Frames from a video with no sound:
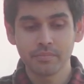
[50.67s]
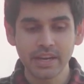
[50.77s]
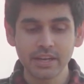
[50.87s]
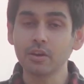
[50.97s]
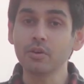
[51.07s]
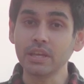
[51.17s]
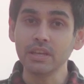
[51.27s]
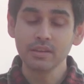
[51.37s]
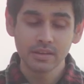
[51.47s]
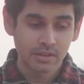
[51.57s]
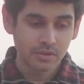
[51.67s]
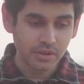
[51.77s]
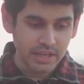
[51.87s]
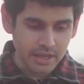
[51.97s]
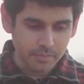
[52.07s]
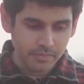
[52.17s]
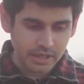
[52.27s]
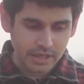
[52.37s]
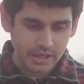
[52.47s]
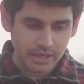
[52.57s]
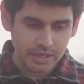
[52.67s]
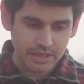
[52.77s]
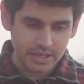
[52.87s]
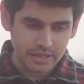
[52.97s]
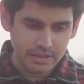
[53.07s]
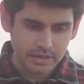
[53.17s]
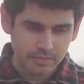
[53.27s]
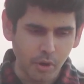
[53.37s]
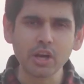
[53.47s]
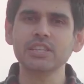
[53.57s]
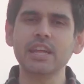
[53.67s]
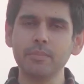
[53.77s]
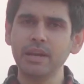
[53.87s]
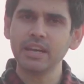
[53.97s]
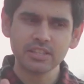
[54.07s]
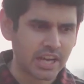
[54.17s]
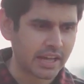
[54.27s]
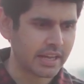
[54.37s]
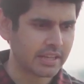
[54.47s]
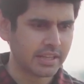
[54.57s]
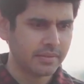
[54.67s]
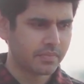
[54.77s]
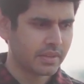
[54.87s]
मेंढकों की तो एक बहुत सारे मेंढक जा रहे थे